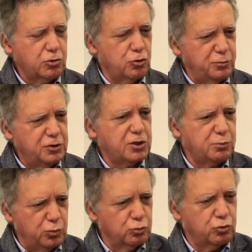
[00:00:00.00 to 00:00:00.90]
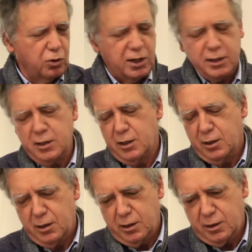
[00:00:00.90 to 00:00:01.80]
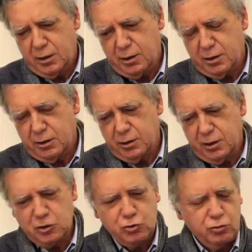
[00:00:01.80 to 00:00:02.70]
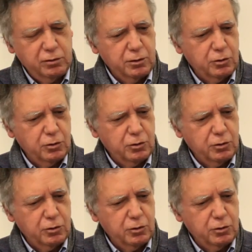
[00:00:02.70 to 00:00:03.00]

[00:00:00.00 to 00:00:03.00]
incomincia appunto a eh, est eh,